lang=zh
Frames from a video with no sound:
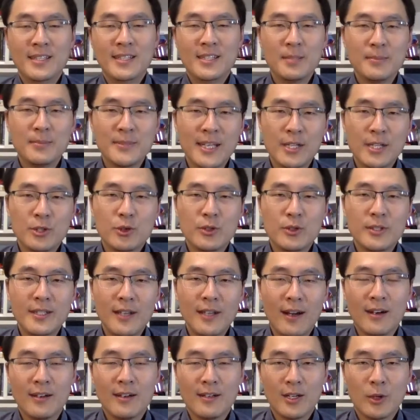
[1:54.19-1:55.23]
那么再说第
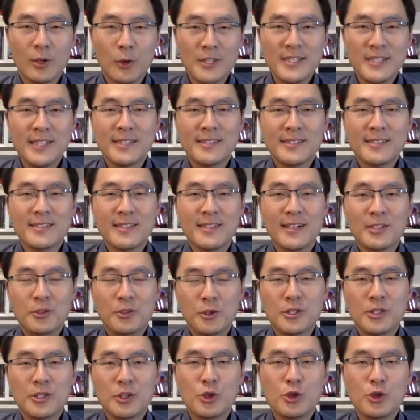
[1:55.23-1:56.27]
二个关键字啊，就
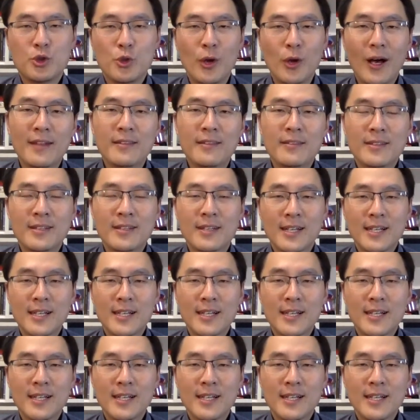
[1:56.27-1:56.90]
是权。